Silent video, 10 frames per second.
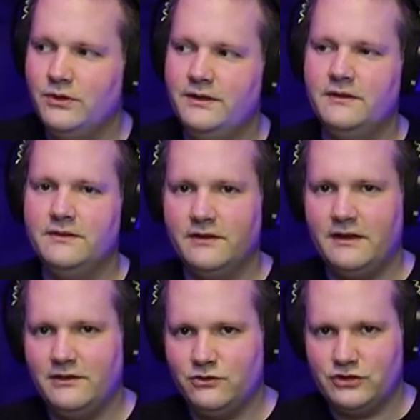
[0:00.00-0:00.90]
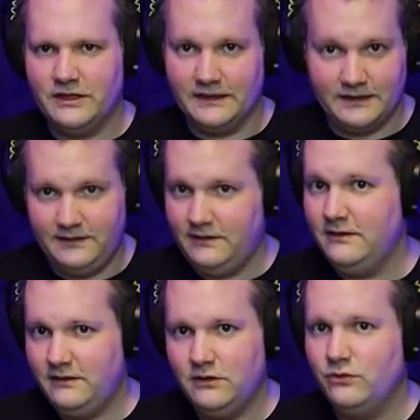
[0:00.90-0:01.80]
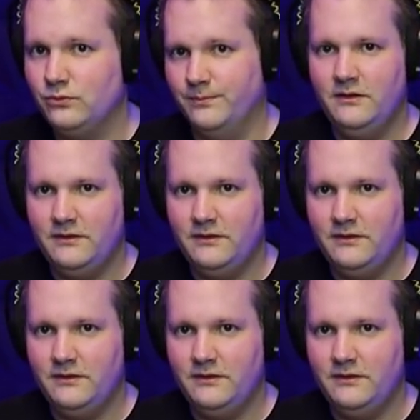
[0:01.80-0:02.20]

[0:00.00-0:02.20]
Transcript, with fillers: hinten ins Regal zu stellen, kriegt ihr nicht dazu.